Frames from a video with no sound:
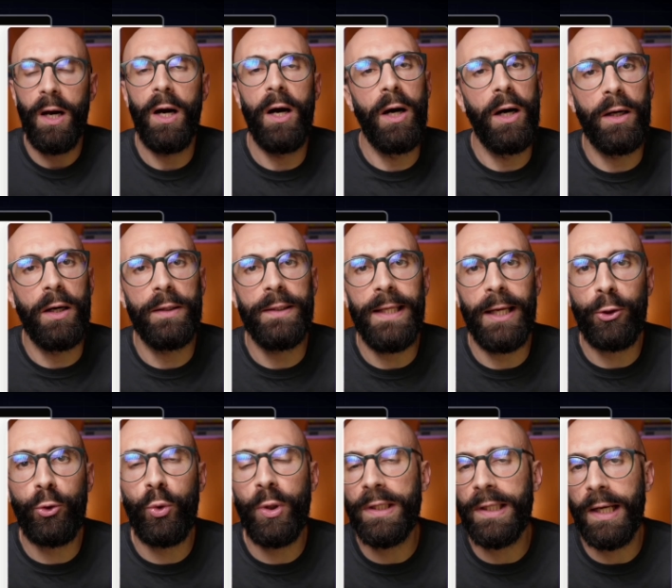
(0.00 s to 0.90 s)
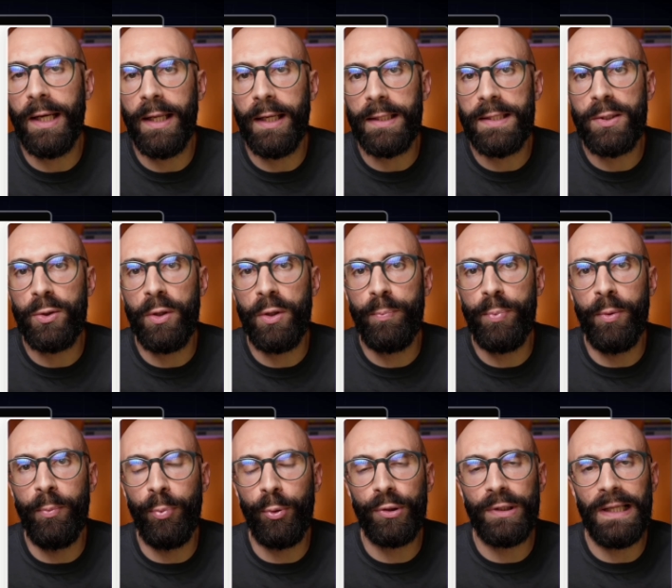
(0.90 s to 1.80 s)
uh, di alcune tra le nazioni più
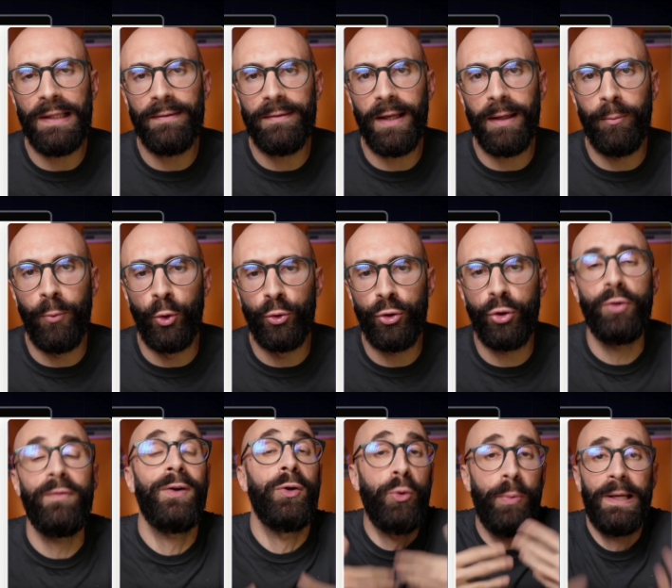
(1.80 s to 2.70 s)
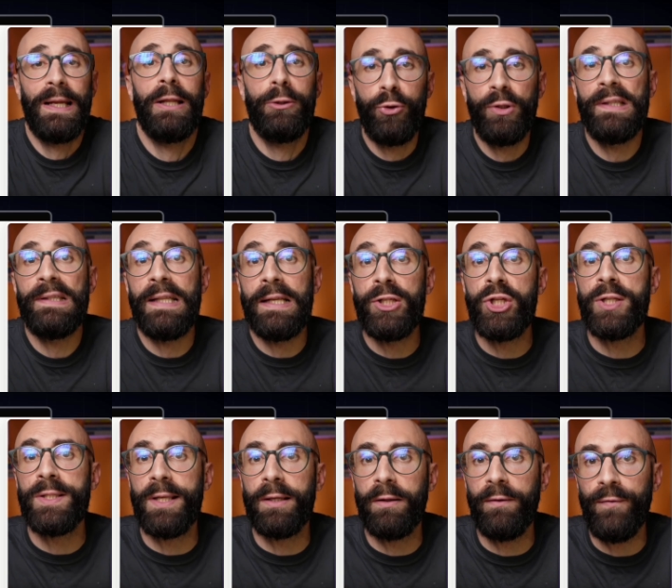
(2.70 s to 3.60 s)
importanti al mondo dove hanno parlato di
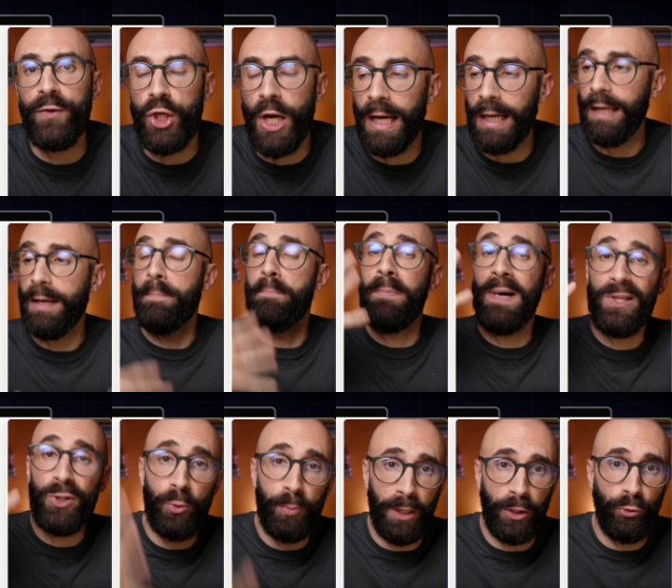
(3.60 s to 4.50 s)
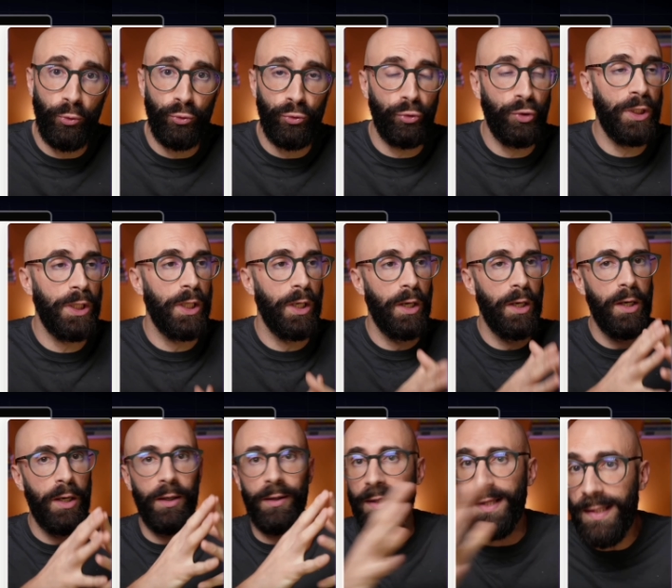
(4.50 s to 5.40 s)
intelligenza artificiale, ma soprattutto di
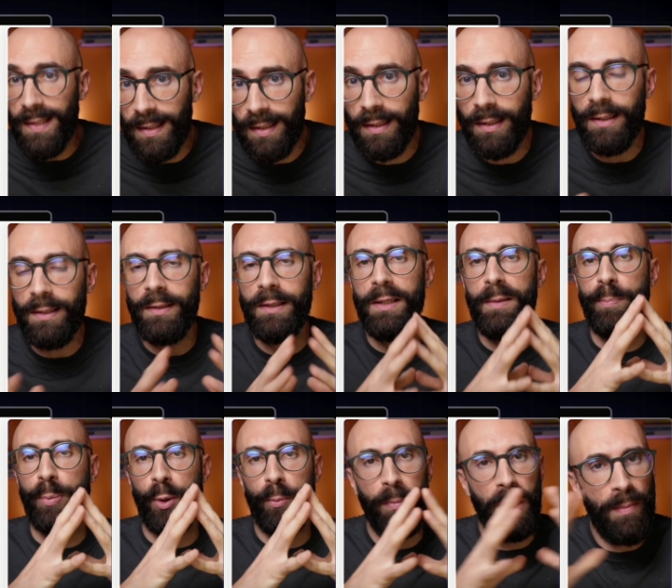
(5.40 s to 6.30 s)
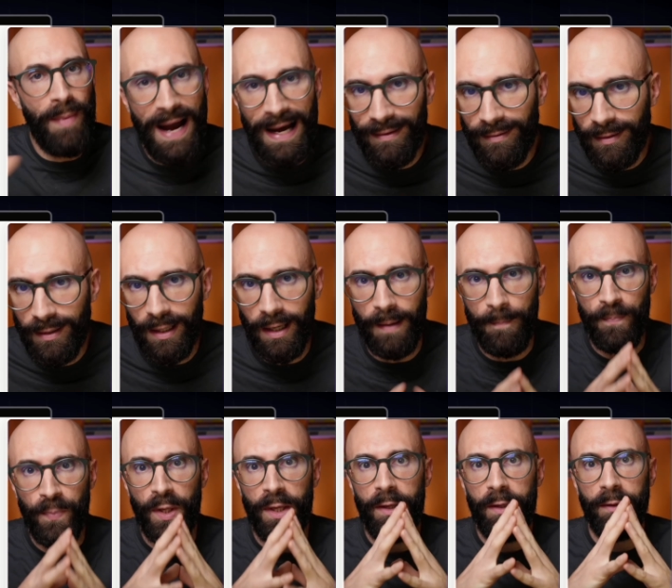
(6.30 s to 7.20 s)
rischi, di
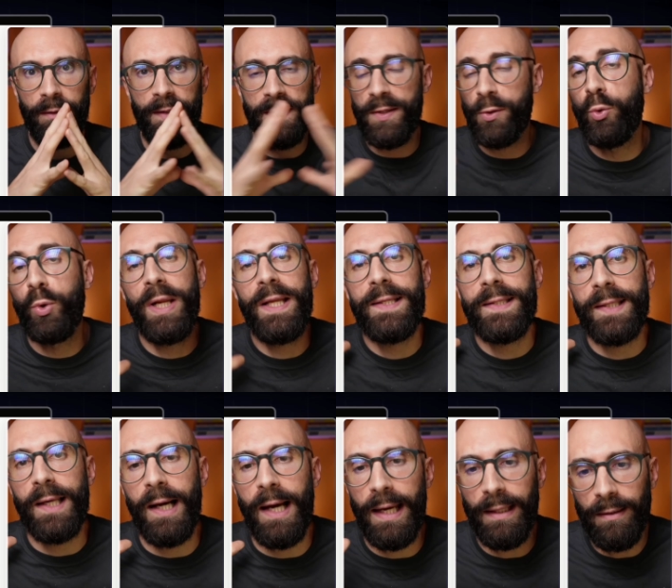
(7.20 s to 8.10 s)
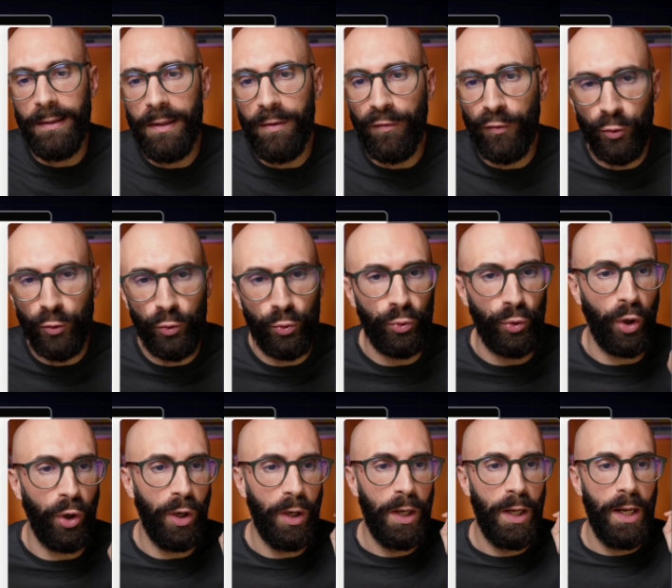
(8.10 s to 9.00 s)
problematiche, di sicurezza e di
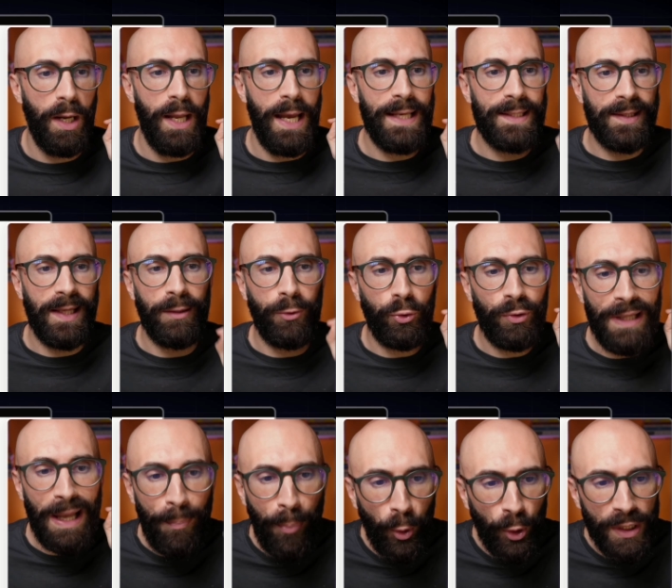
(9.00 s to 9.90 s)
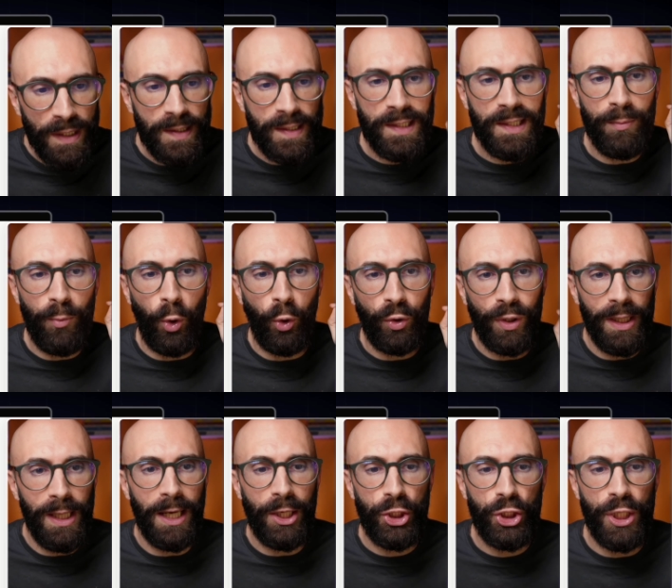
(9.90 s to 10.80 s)
futuro. È stato da pochissimo
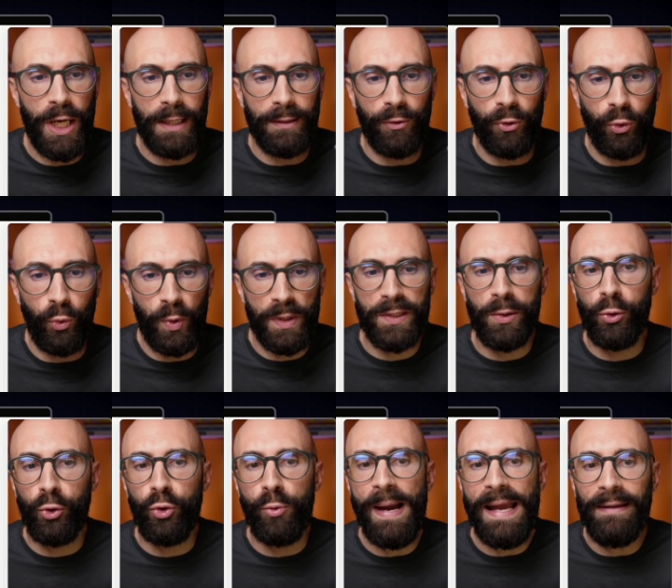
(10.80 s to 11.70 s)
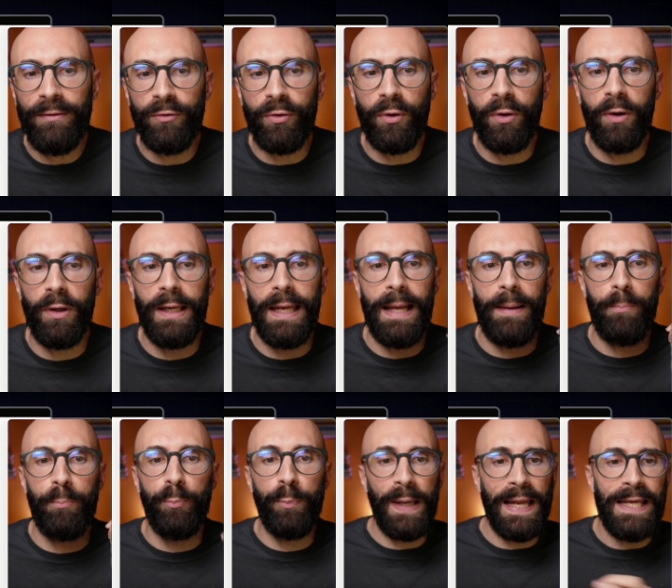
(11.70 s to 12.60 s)
rilasciato questo documento, la
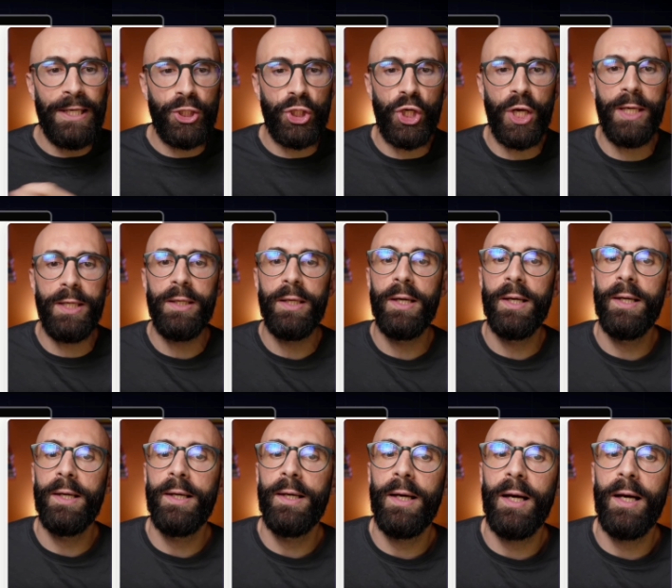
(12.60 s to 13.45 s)
Blanche